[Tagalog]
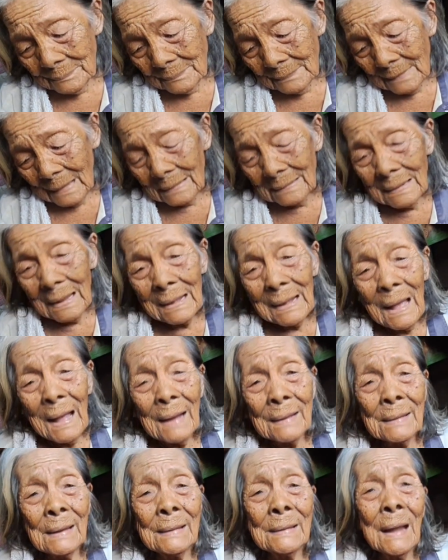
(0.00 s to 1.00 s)

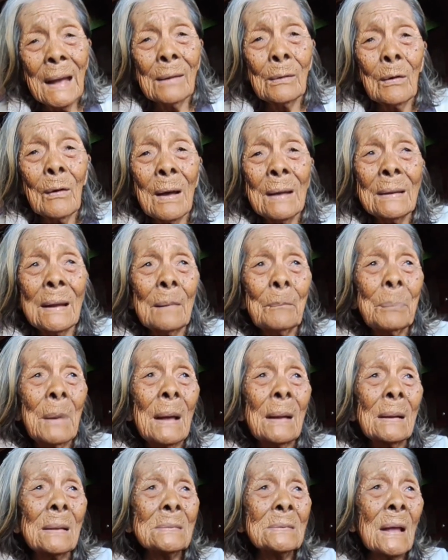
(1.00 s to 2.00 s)
Nanalangin ako, anak,
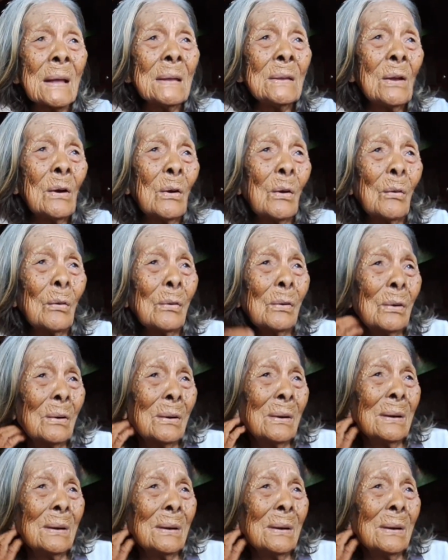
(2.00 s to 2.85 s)
para sa iyo.